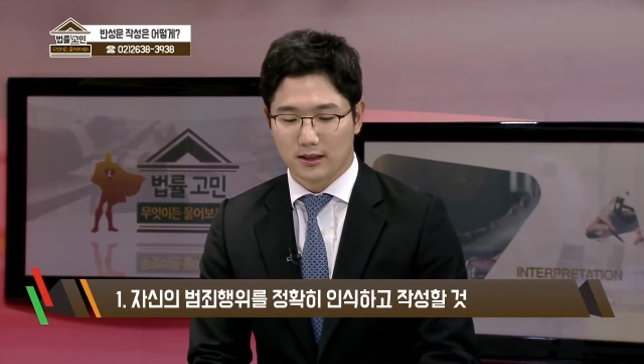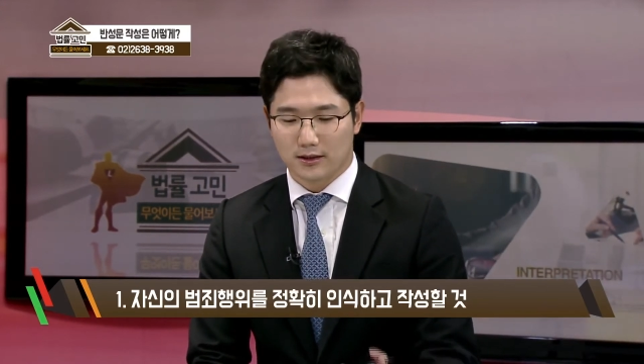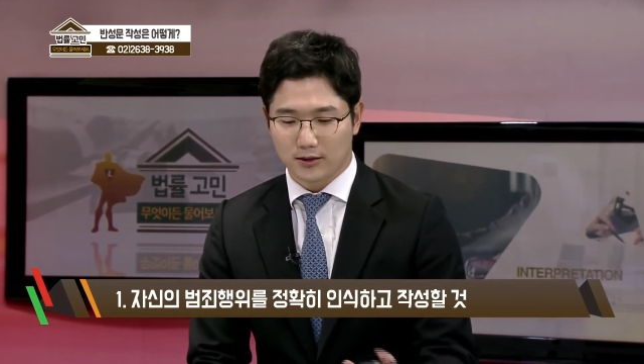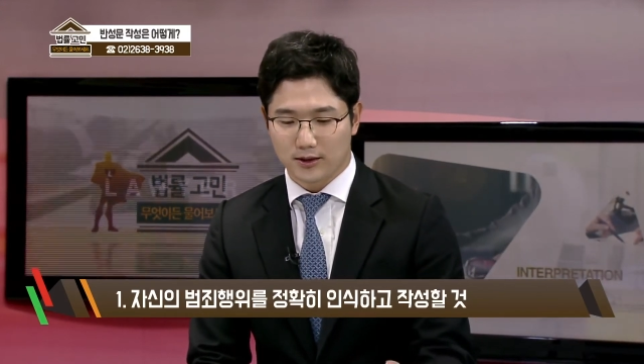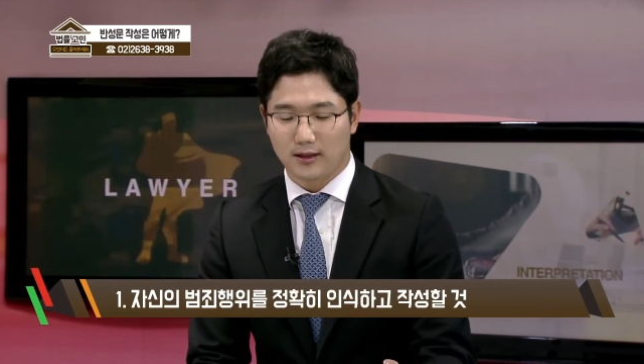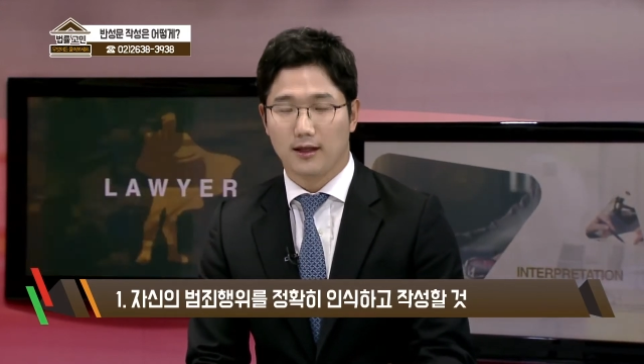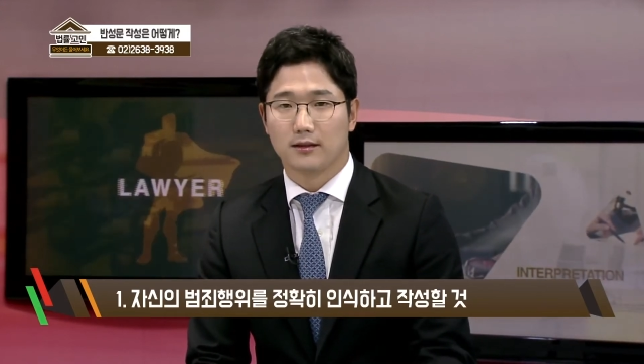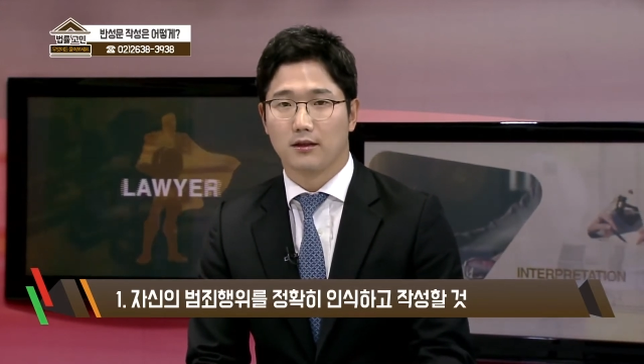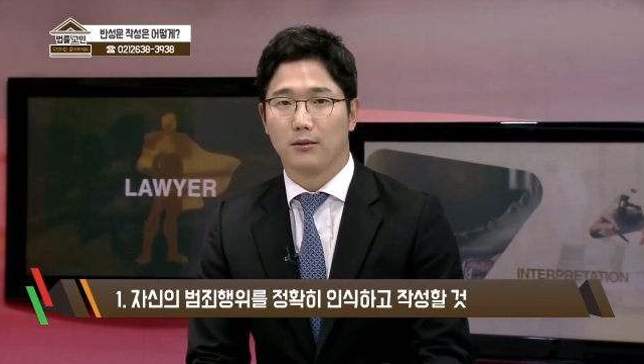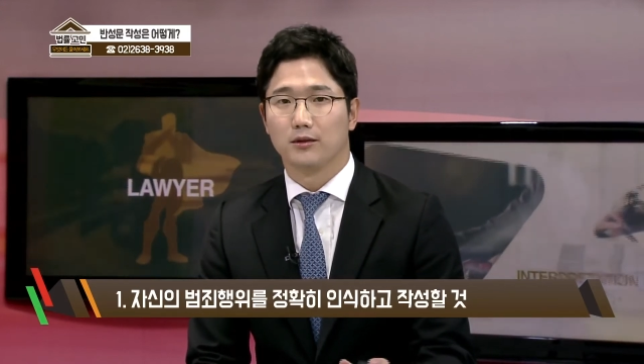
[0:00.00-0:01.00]
그것에
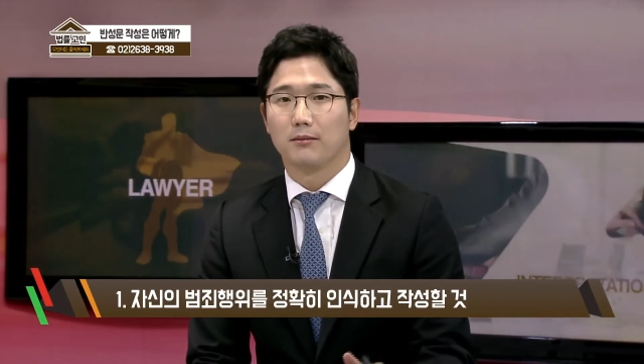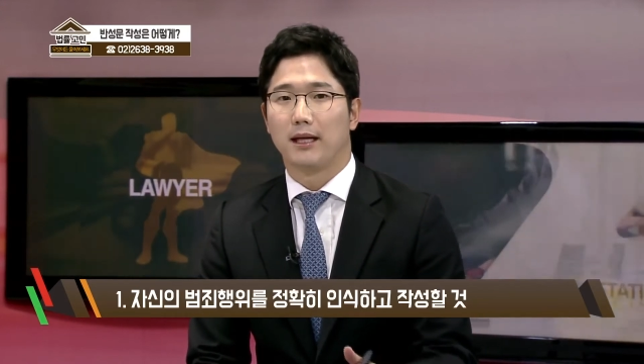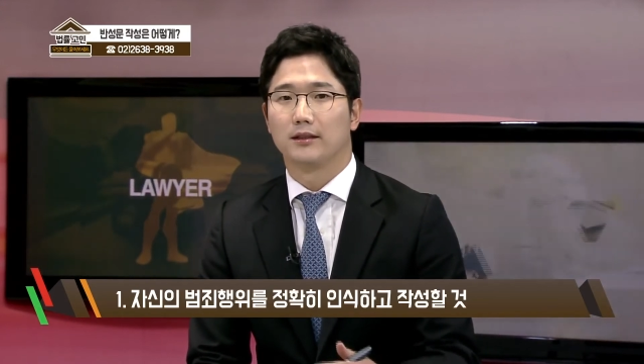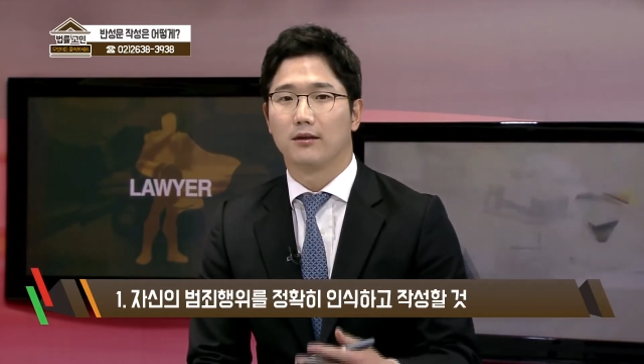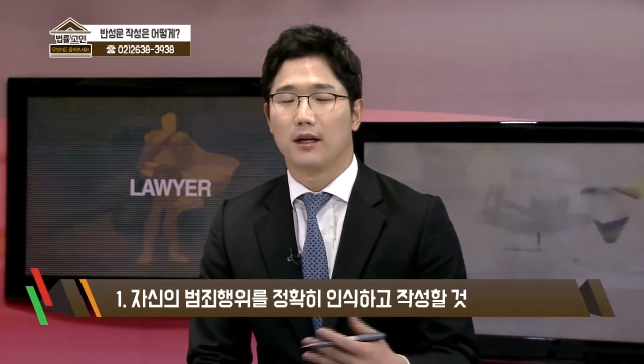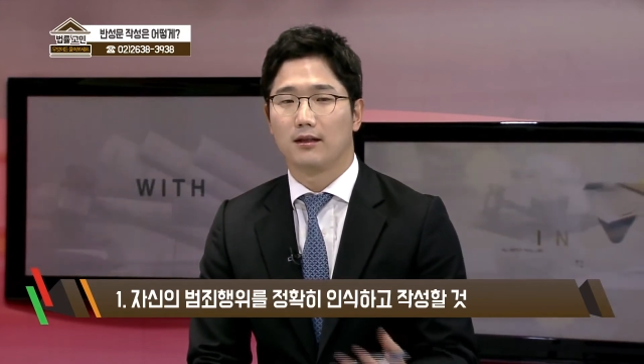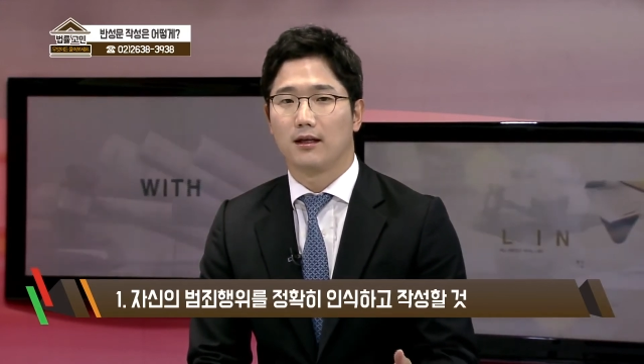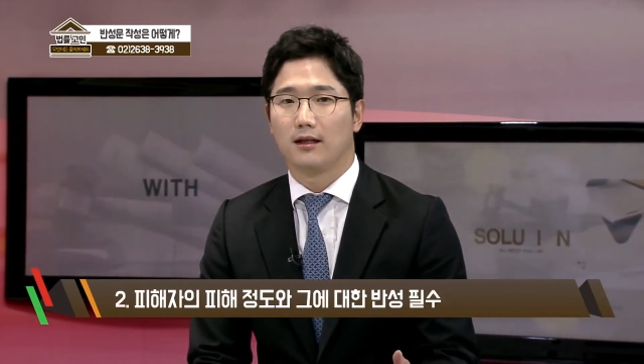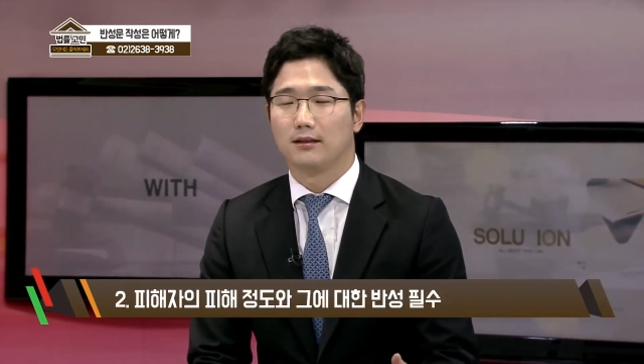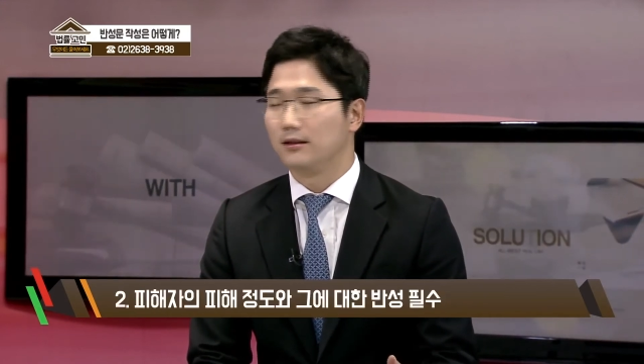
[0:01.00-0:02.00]
대해서 먼저 반성을
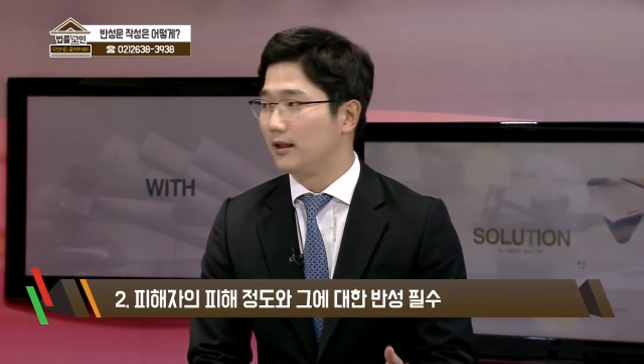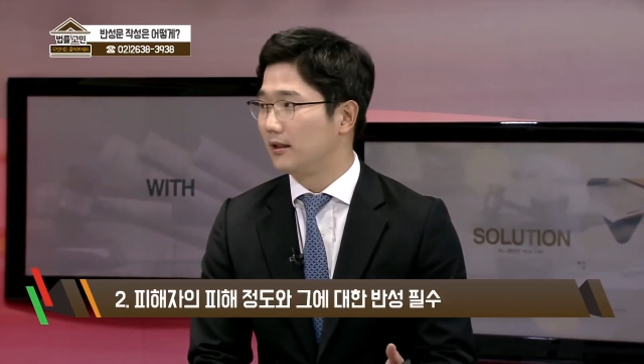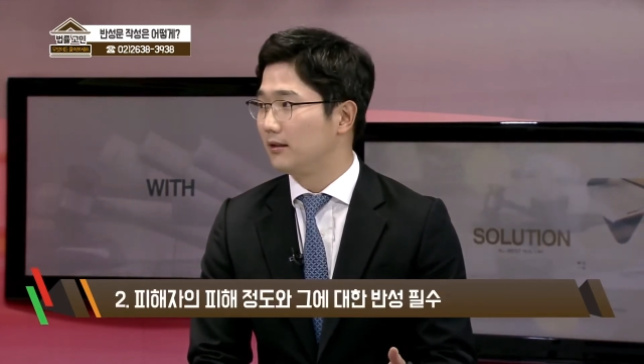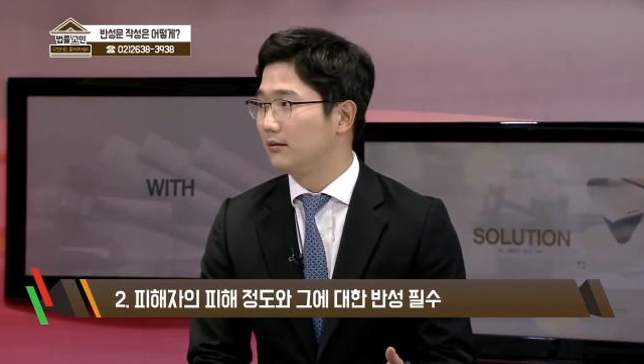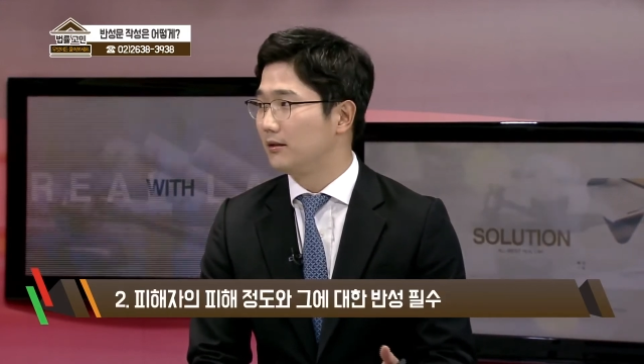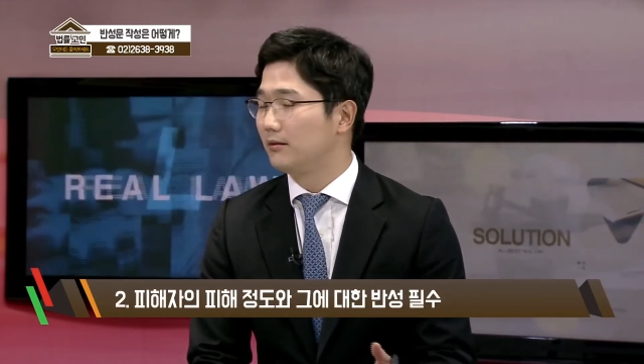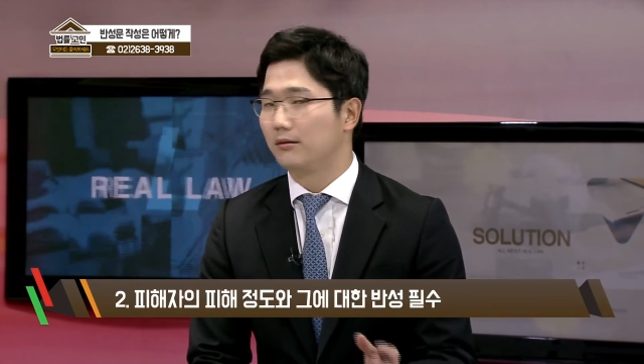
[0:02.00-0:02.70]
한다는 얘기를